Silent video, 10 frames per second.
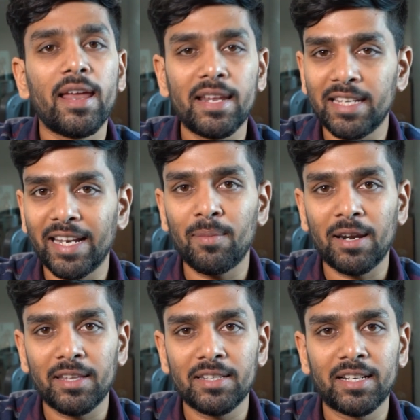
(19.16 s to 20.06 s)
రీసెంట్గా
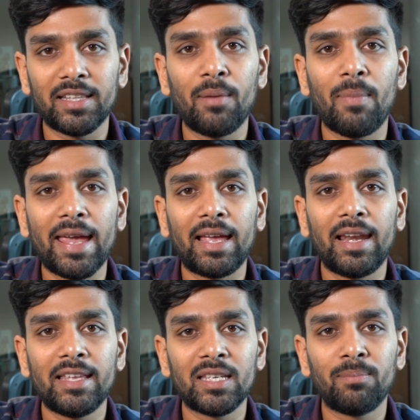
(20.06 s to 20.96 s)
మనకు తెలుసు కదా మైకిల్
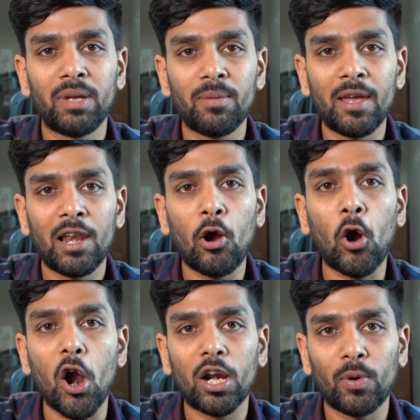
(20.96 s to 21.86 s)
నీజర్ బీబీఎల్లో
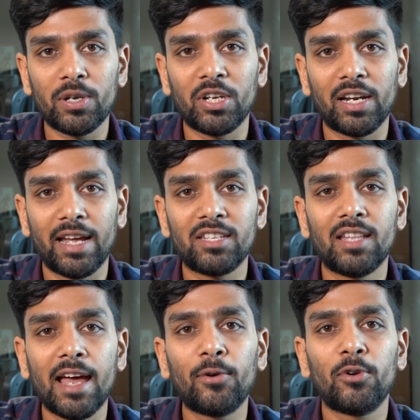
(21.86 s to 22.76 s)
కాంట్రవర్షియల్ క్యాచ్
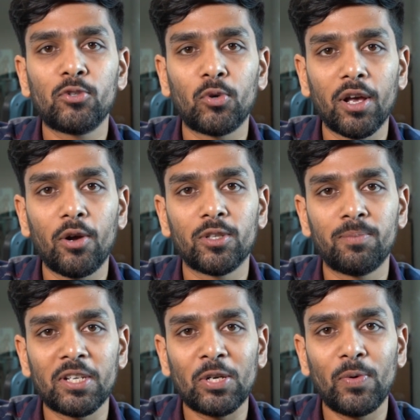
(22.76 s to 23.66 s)
దాని గురించి కూడా ఓ
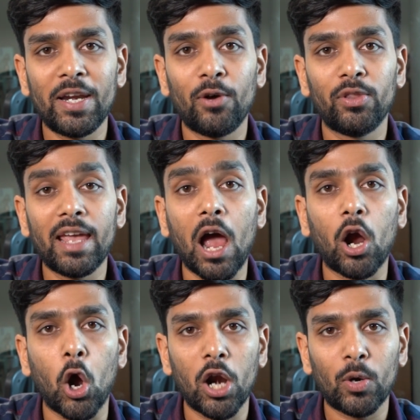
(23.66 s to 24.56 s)
స్పెషల్ వీడియో ఉంది ఆ
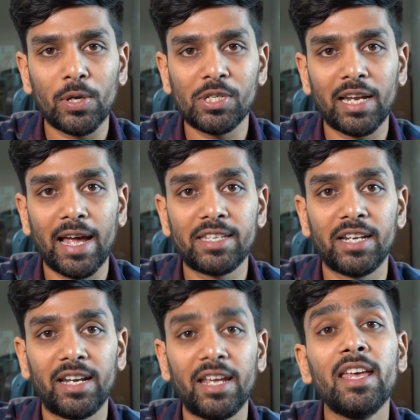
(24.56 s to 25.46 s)
కాంట్రవర్షియల్ క్యాచ్
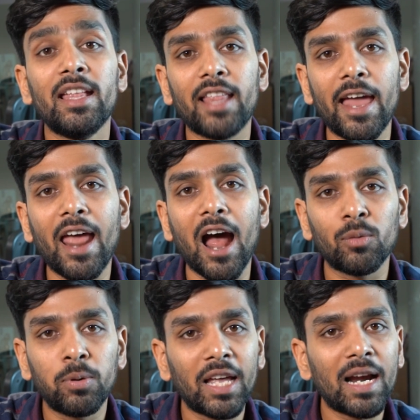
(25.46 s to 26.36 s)
ఏంటి దాన్ని
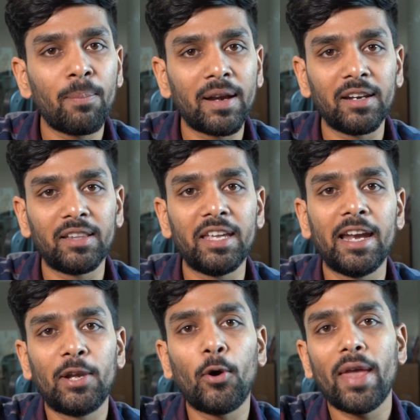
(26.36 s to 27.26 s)
అద్భుతంగా పట్టిన
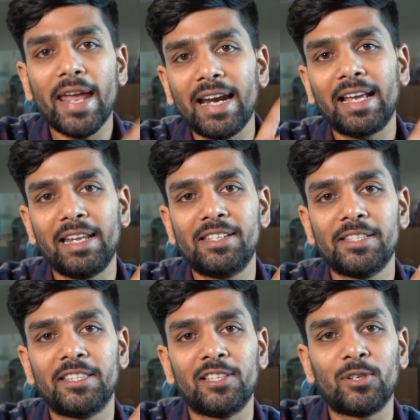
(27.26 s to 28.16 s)
తీరేంటో ఇక్కడ క్లిక్
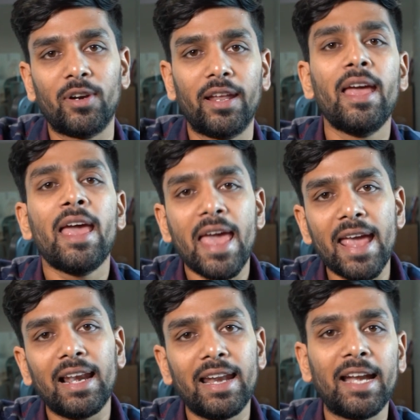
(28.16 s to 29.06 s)
చేసి తెలుసుకోండి
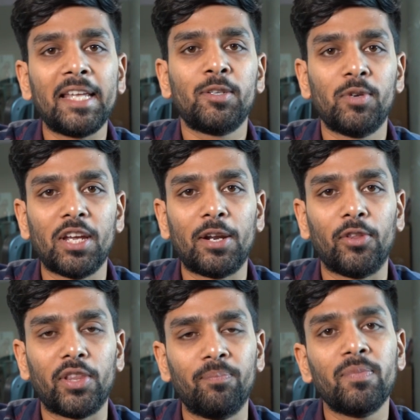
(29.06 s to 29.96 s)
ఇక లేటెస్ట్ విషయానికి
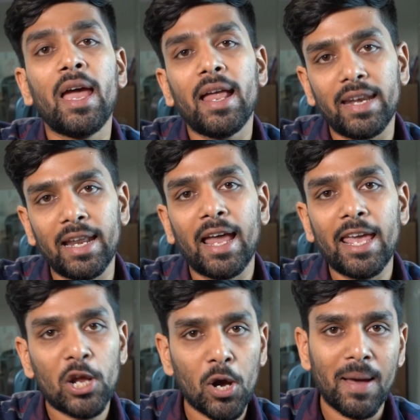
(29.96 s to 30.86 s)
వద్దాం నిన్న
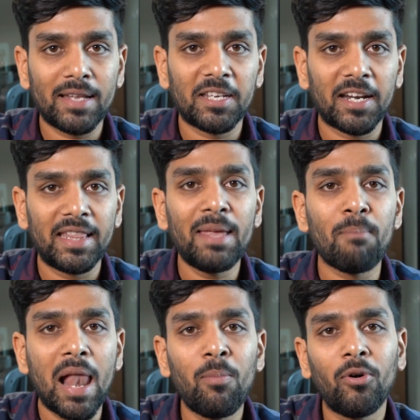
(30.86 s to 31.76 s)
ఇంకో మ్యాచ్ జరిగింది
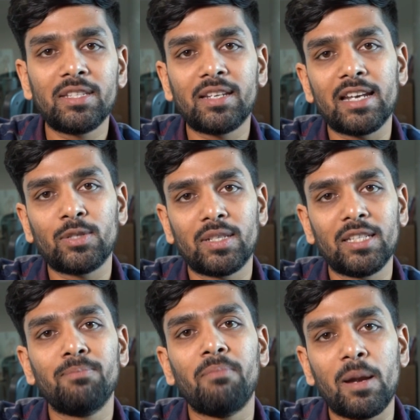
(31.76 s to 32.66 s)
మెల్బోర్న్ స్టార్స్ వర్సెస్